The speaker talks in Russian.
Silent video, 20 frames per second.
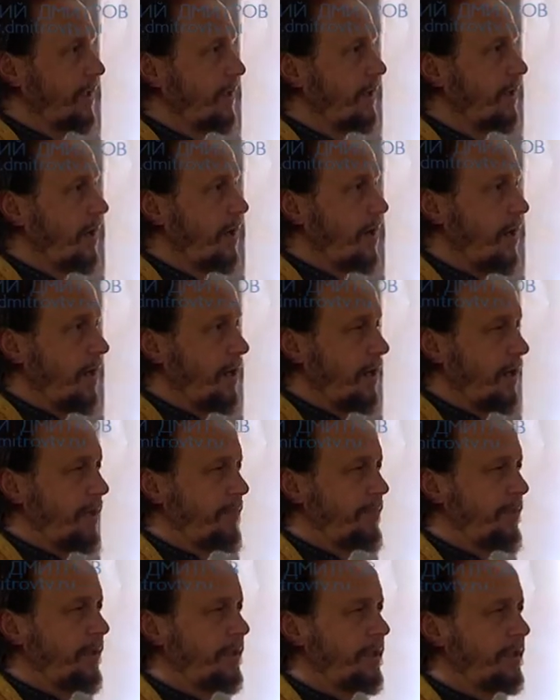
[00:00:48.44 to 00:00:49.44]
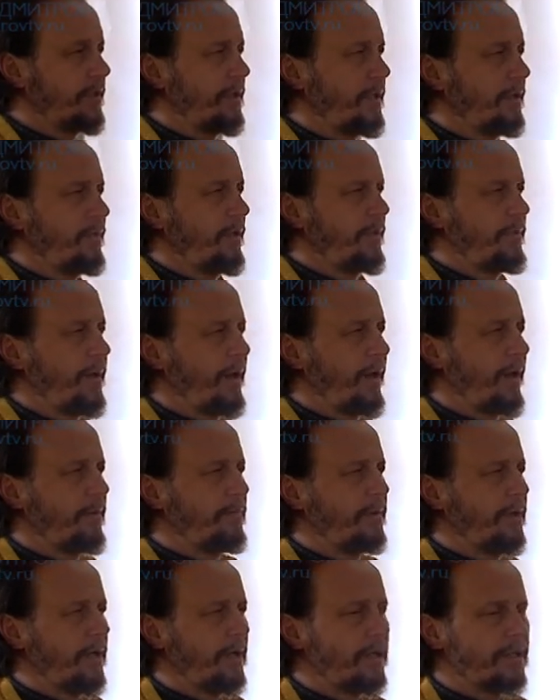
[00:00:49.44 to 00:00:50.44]
что дел еще много,
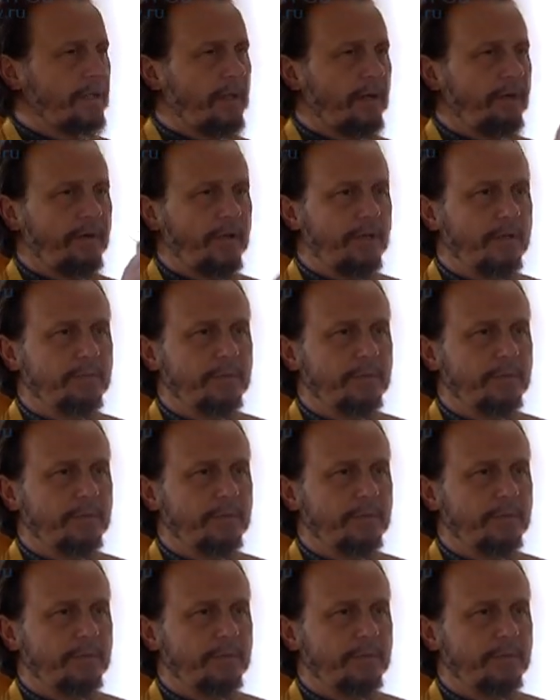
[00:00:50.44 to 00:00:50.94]
работы